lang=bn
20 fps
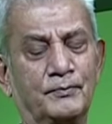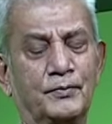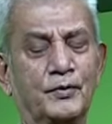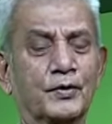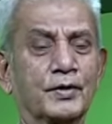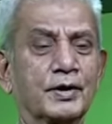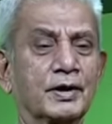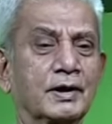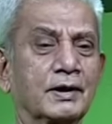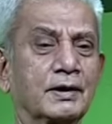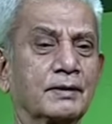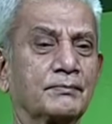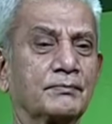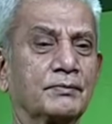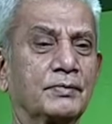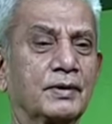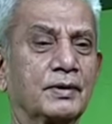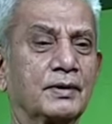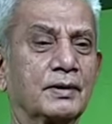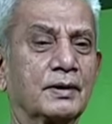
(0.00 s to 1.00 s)
পরে
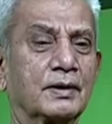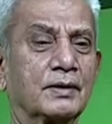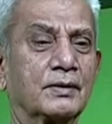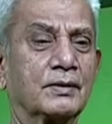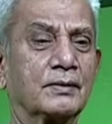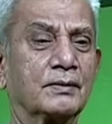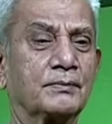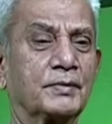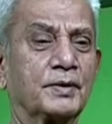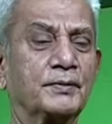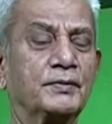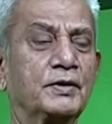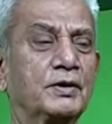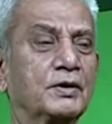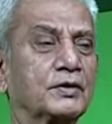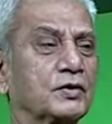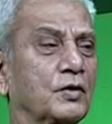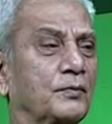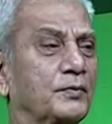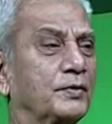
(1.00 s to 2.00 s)
বিভিন্ন
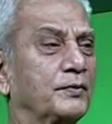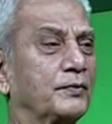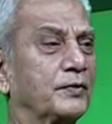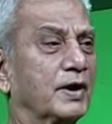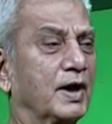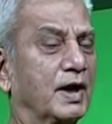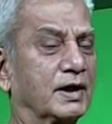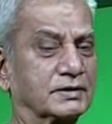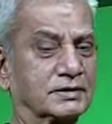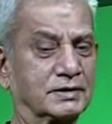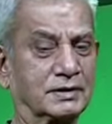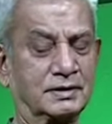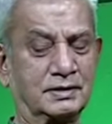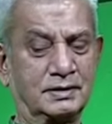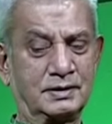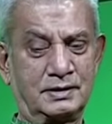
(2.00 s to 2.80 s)
সময় উনি আসেন